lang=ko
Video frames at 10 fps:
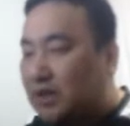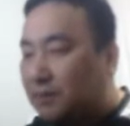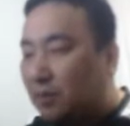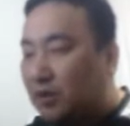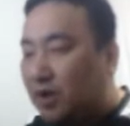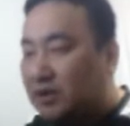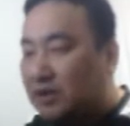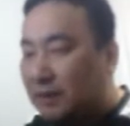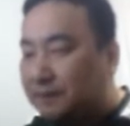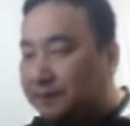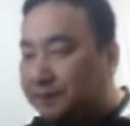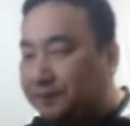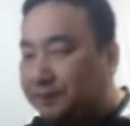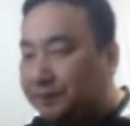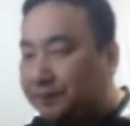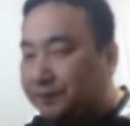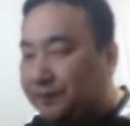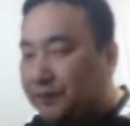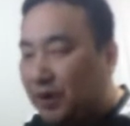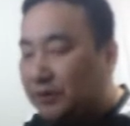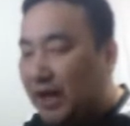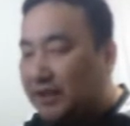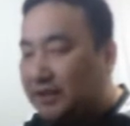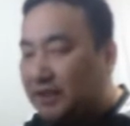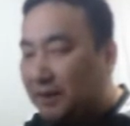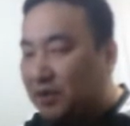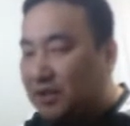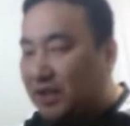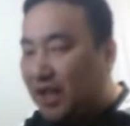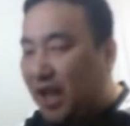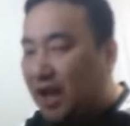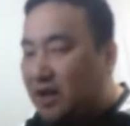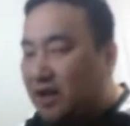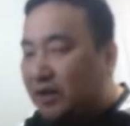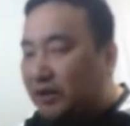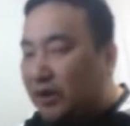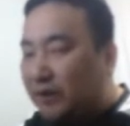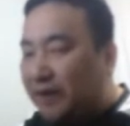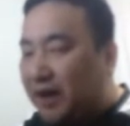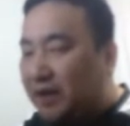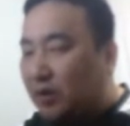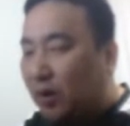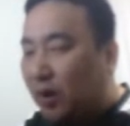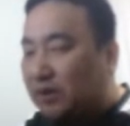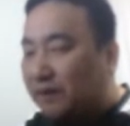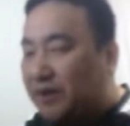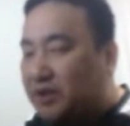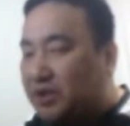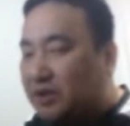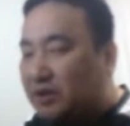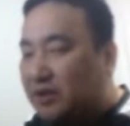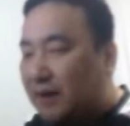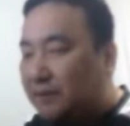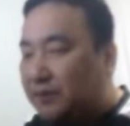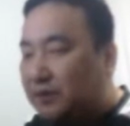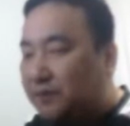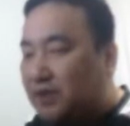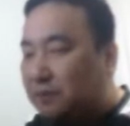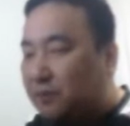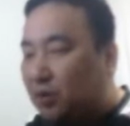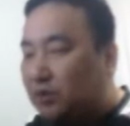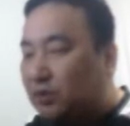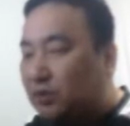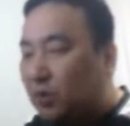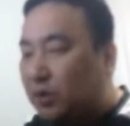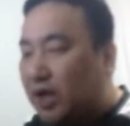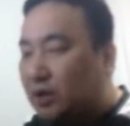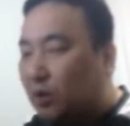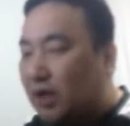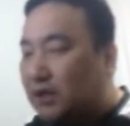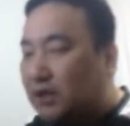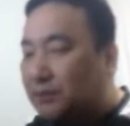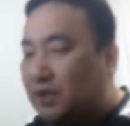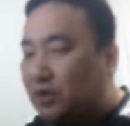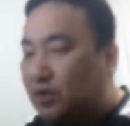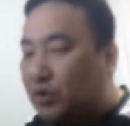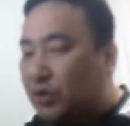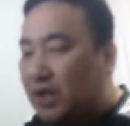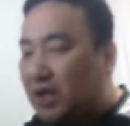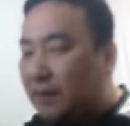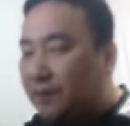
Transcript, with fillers: 머물러 있어. 어, oh, nice. 야, 멋진데. Do you feed all the fish the same food? 자, 모든 물고기에게 똑같은 음식을 주니